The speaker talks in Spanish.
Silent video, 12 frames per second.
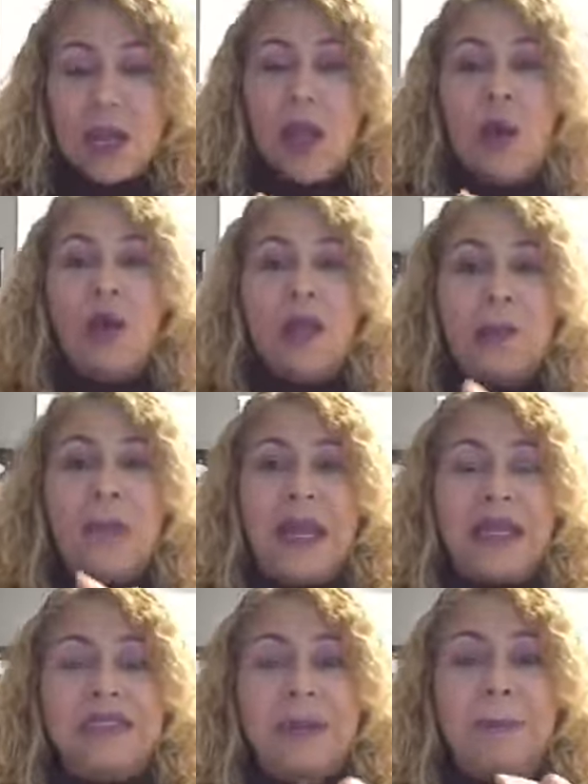hoy
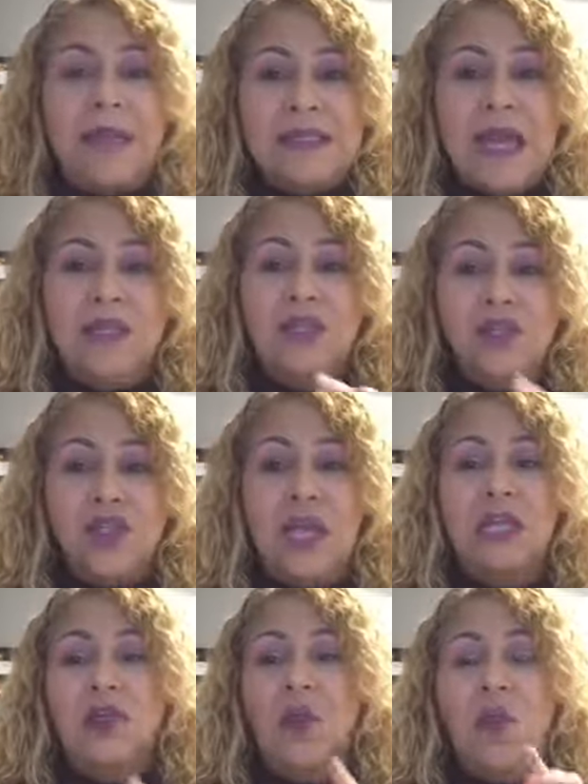amanecí pesando
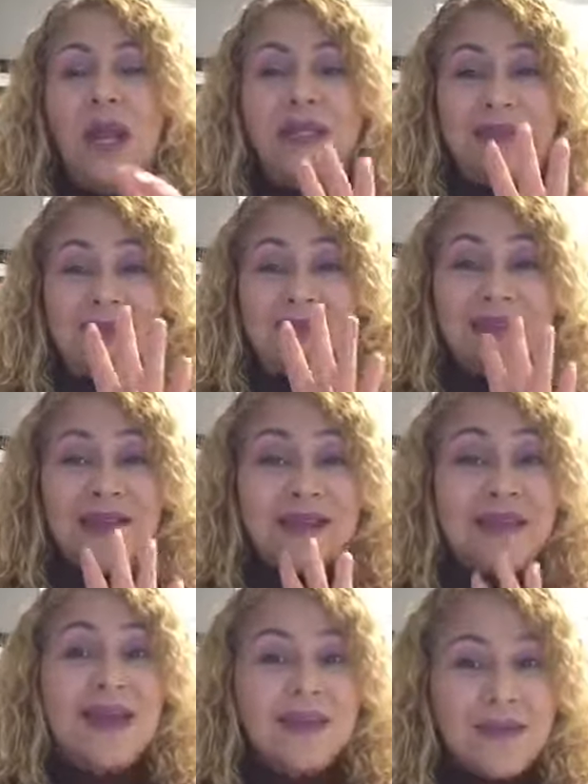143
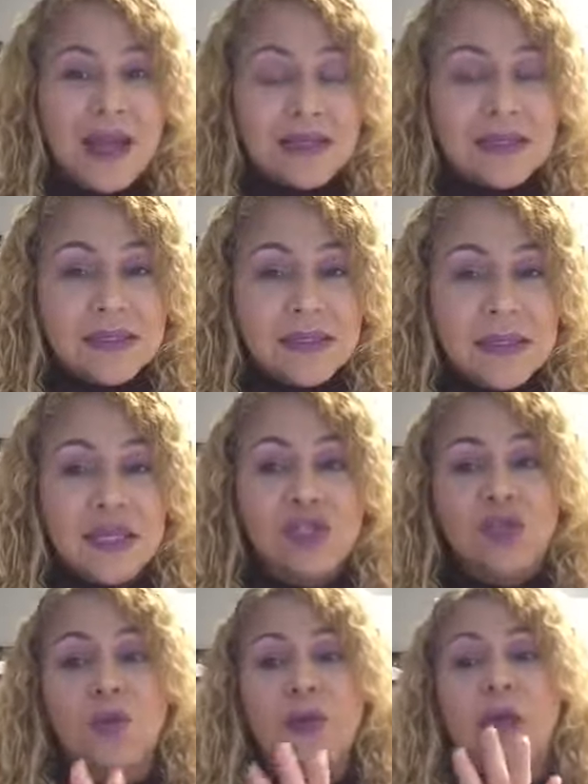libras,
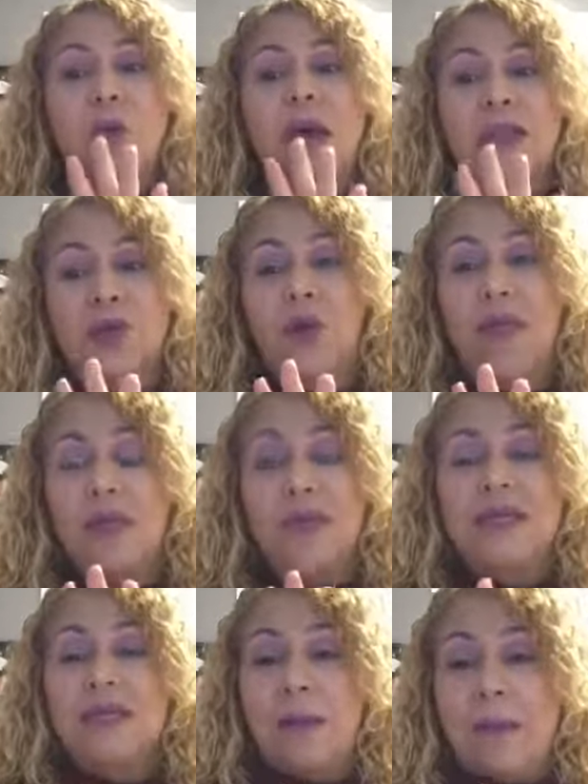subí 4
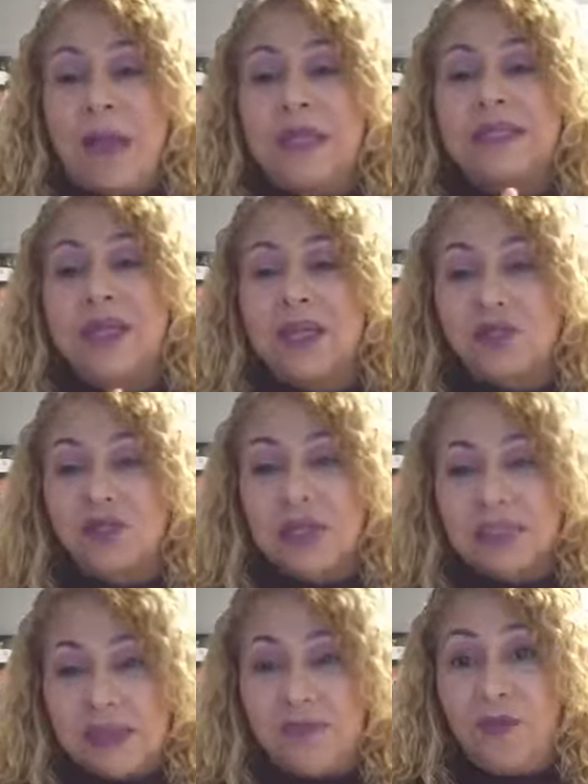libras a pa de que
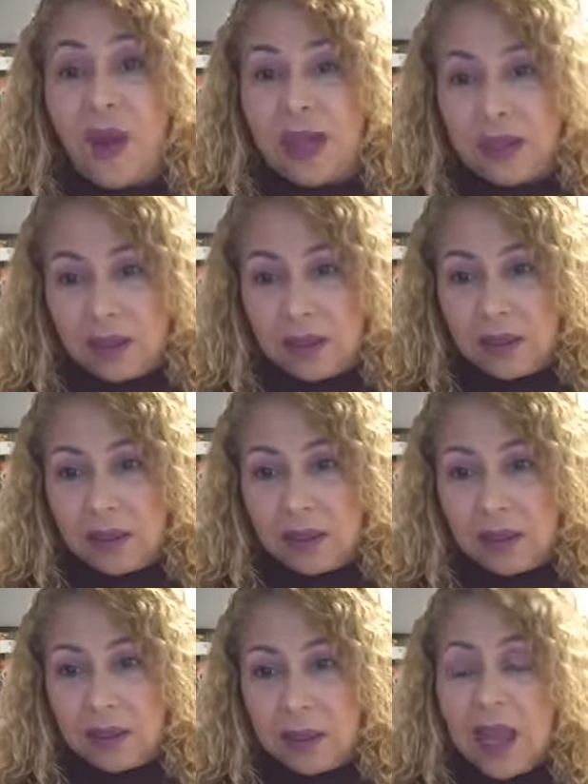usted se fue.
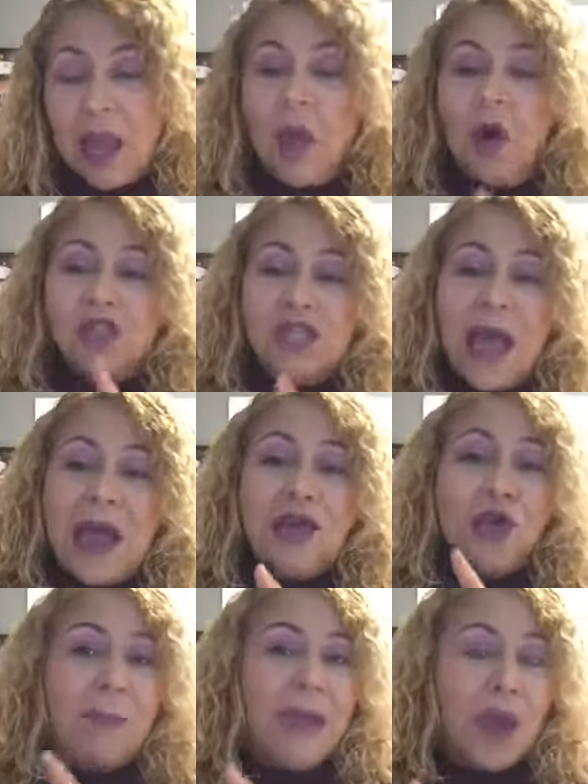O sea,
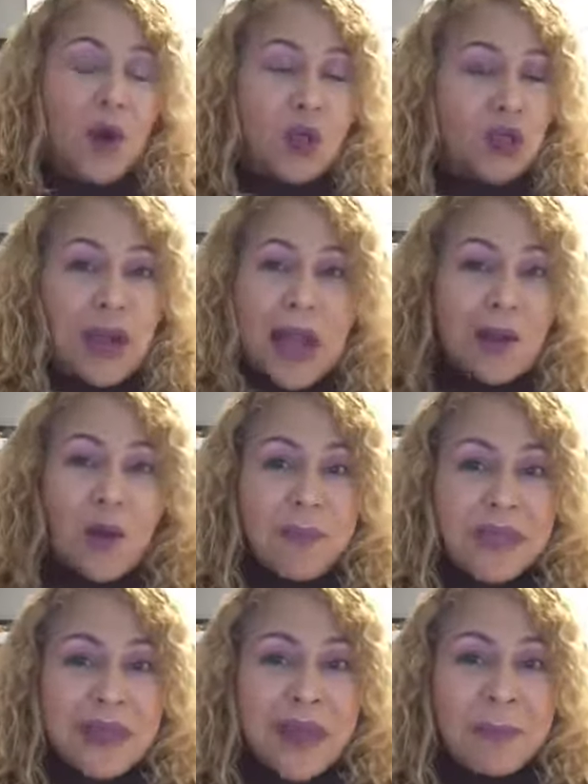no me engordó la
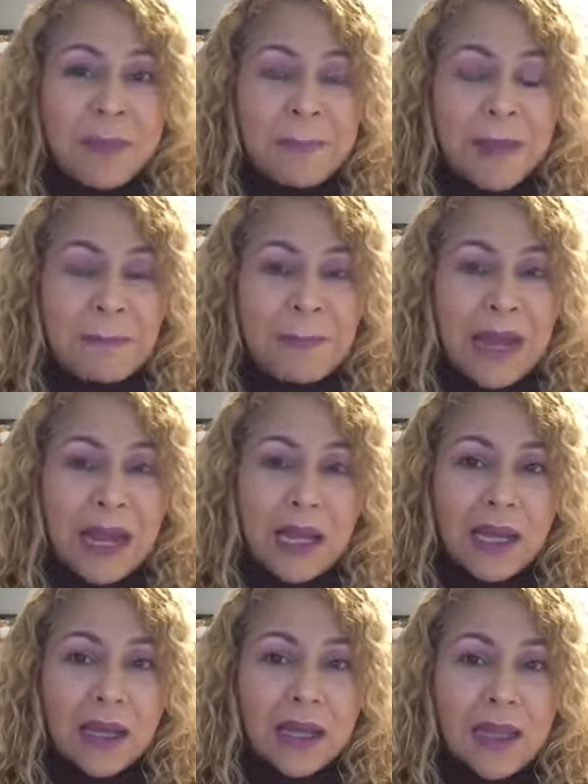comida de mi
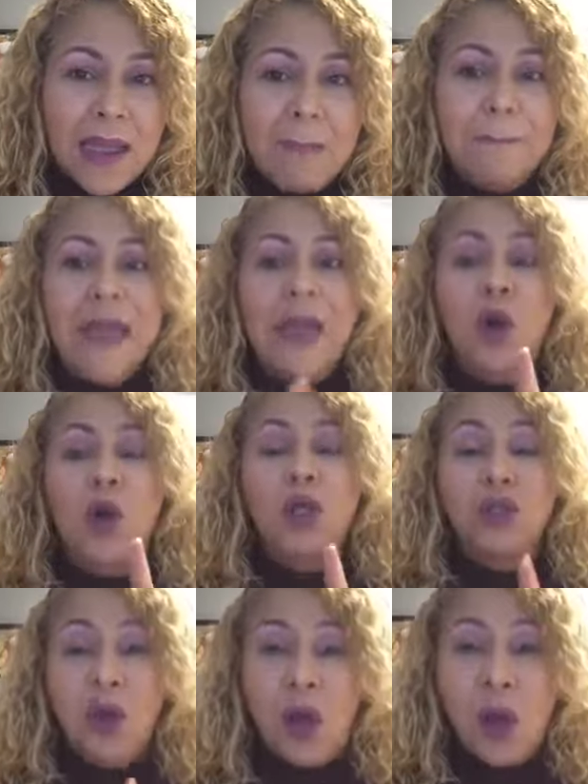papá, me
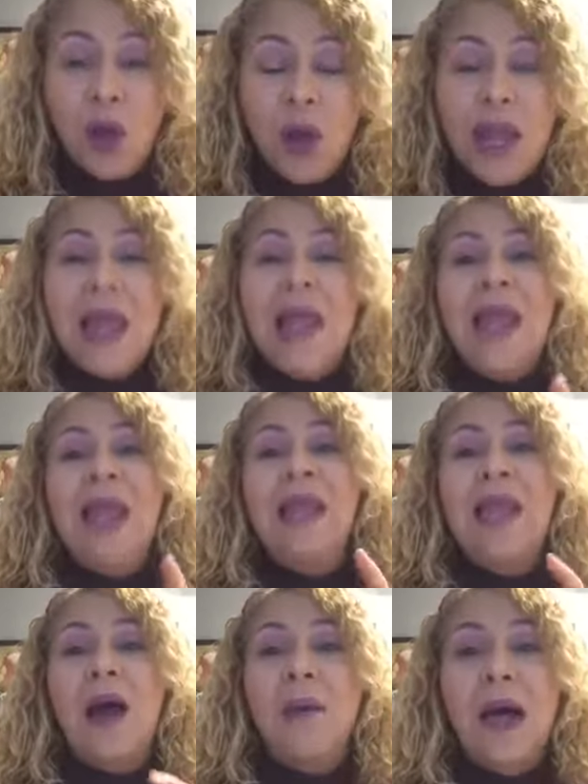engordó
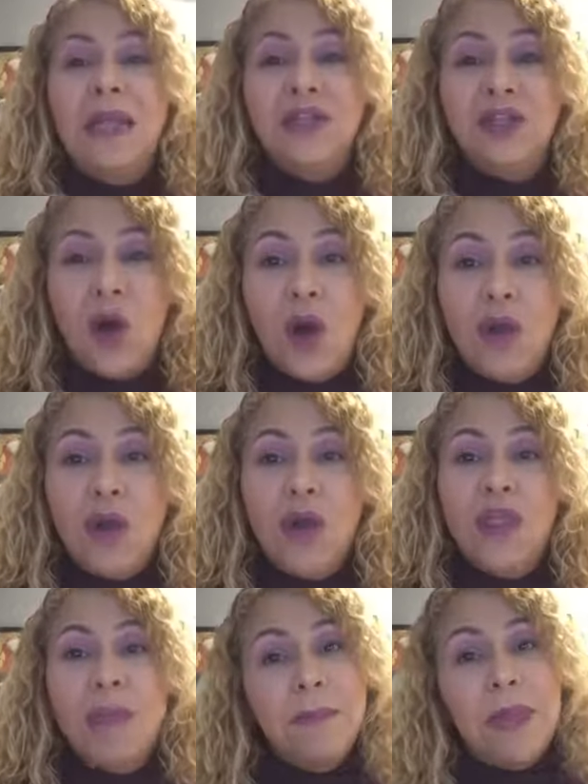el
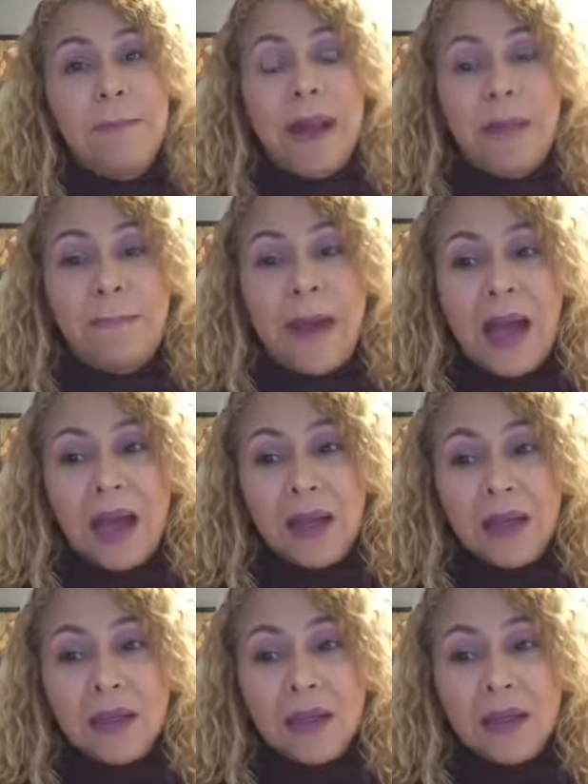abandono de mi papá,